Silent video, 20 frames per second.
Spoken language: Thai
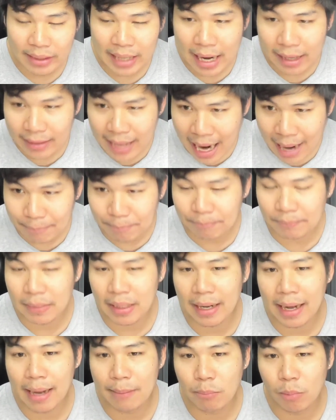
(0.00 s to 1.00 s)
ยค่อนข้าง
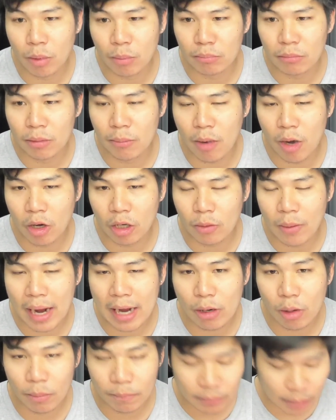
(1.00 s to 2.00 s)
ดำนะครับผมต้องบอกกัน
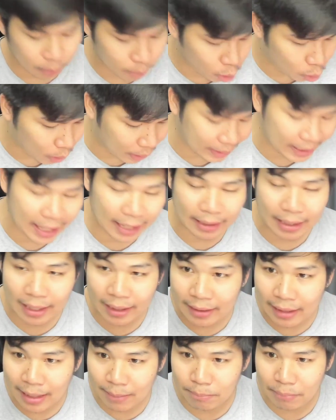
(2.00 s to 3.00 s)
ว่ากรมตำรวจเนี่ย
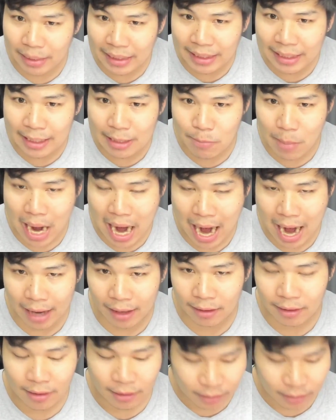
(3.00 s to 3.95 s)
ถ้าเก็บไม่ดีมาก